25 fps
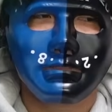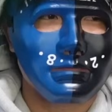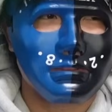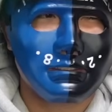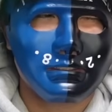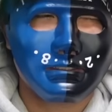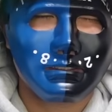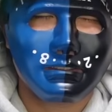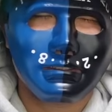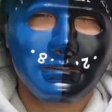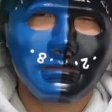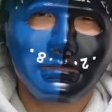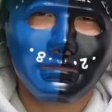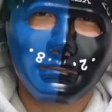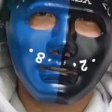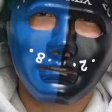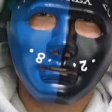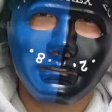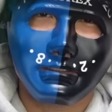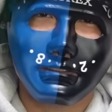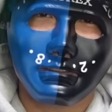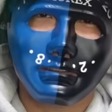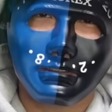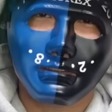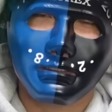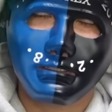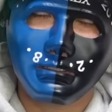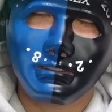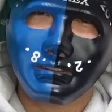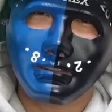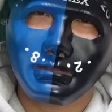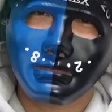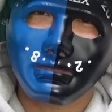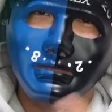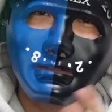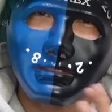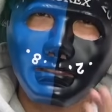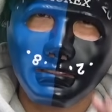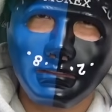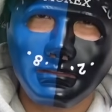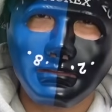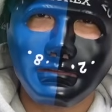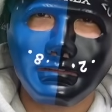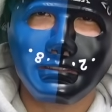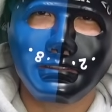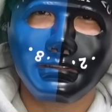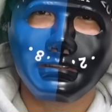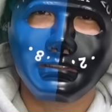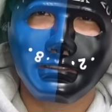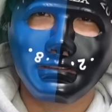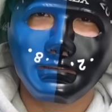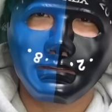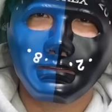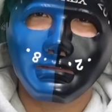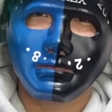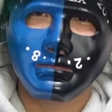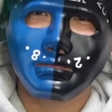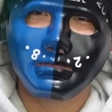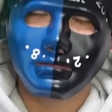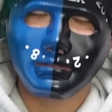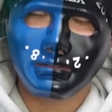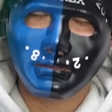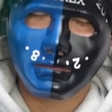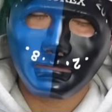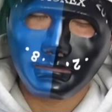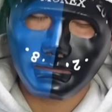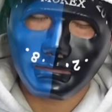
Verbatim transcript: まあ、やはりまあ価格改定になってるんで、